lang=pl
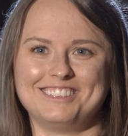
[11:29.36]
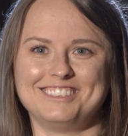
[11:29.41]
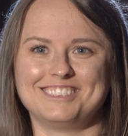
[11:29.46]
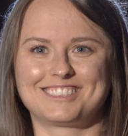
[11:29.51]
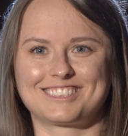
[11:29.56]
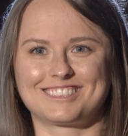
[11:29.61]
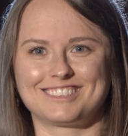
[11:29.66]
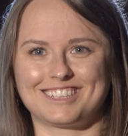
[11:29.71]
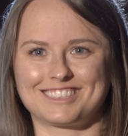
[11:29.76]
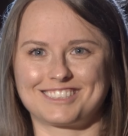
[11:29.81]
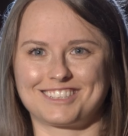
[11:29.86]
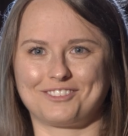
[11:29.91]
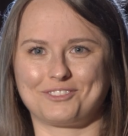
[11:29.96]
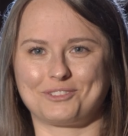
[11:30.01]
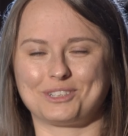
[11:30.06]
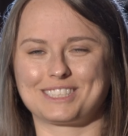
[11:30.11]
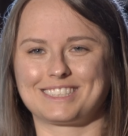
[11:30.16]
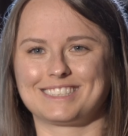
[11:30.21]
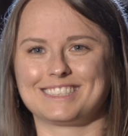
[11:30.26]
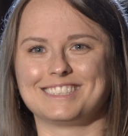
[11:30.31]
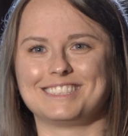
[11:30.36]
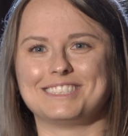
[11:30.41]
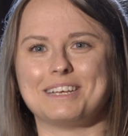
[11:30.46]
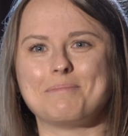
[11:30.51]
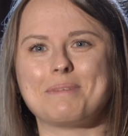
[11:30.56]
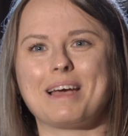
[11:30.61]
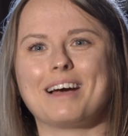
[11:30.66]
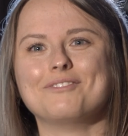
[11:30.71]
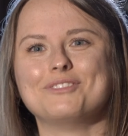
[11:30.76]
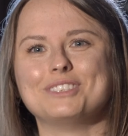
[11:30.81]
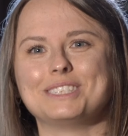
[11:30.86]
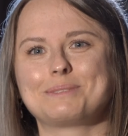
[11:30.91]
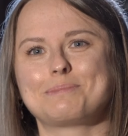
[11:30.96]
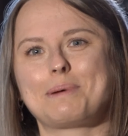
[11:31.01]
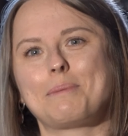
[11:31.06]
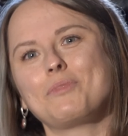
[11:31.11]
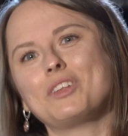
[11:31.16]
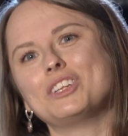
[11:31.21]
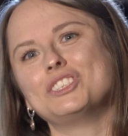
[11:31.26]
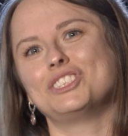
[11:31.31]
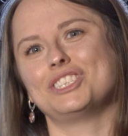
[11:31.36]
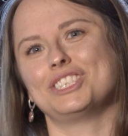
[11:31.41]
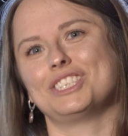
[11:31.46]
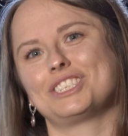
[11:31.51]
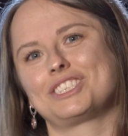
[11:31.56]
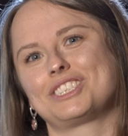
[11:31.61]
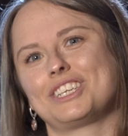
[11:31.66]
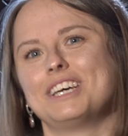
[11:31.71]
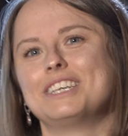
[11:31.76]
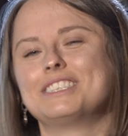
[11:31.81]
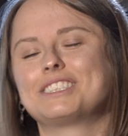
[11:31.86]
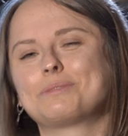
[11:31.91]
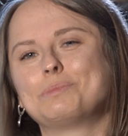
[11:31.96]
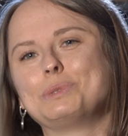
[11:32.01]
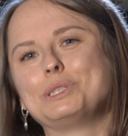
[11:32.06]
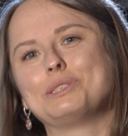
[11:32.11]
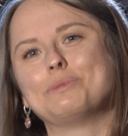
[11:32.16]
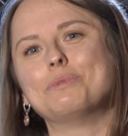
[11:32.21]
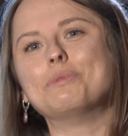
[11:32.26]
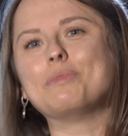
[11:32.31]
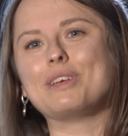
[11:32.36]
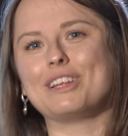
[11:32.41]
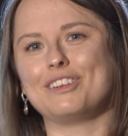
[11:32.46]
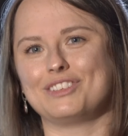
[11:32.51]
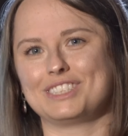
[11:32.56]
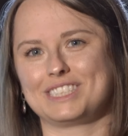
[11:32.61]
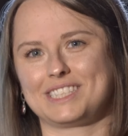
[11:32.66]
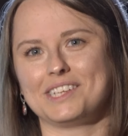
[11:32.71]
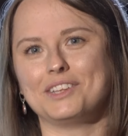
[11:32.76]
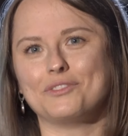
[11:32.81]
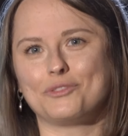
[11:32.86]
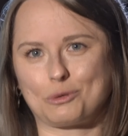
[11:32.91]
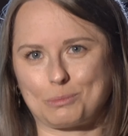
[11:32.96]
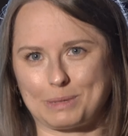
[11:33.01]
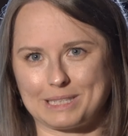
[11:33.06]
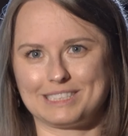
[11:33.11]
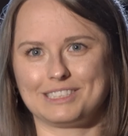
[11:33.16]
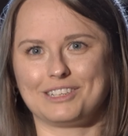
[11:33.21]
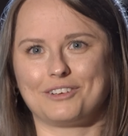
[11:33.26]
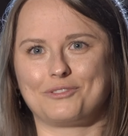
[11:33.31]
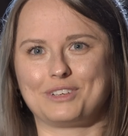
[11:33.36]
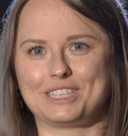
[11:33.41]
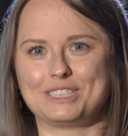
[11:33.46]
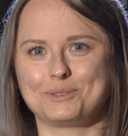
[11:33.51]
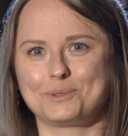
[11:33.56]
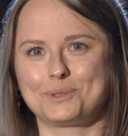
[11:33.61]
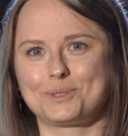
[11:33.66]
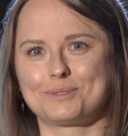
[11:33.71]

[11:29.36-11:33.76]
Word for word: niż nasza własna Ziemia. Więc mam nadzieję, że, że będziemy mieli więcej informacji o Wenus.